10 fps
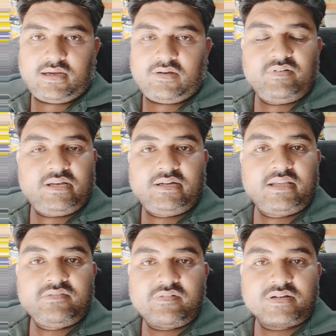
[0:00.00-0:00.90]
अब वह
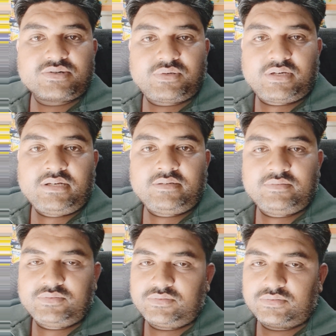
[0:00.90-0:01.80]
लड़की विवश होकर
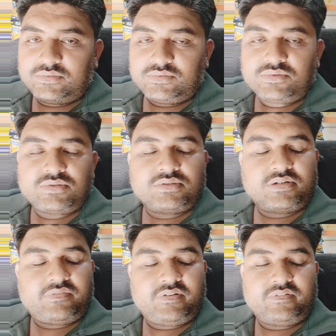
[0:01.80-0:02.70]
उस
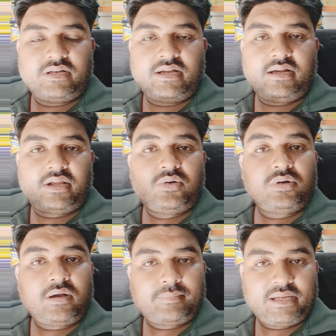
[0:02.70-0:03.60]
टिफ़िन वाली आंटी को
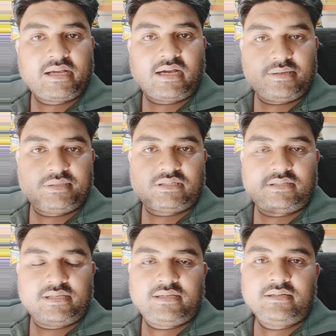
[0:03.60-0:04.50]
अपनी कहानी
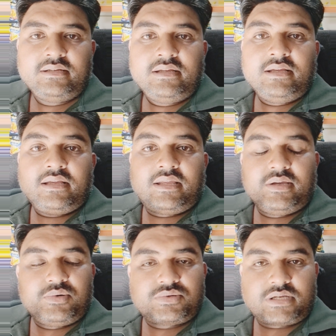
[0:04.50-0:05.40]
बताती है कि
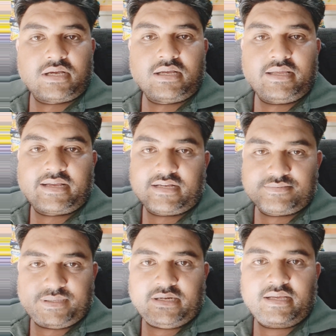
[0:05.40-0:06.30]
उसका एक
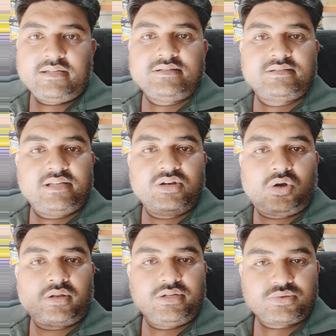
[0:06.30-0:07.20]
हस्बैंड है जिसकी
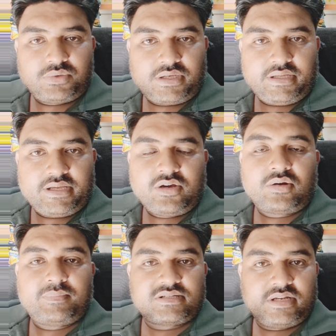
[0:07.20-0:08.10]
नौकरी छूट गई है
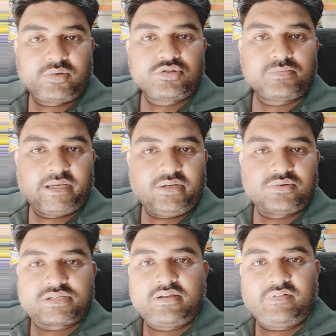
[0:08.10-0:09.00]
और पिछले कुछ
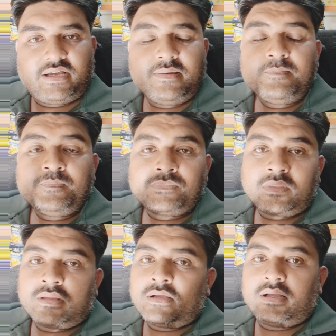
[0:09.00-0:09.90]
महीनों से वह
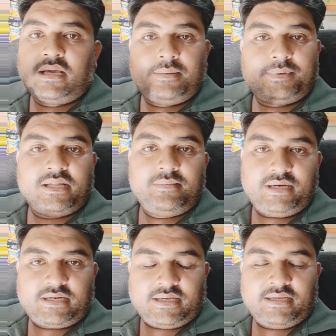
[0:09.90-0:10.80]
घर पर ही
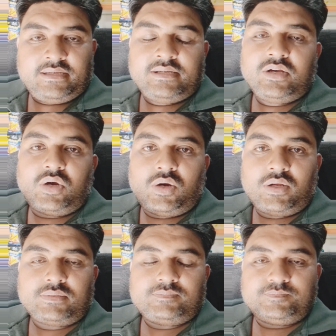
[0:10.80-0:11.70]
बैठा है और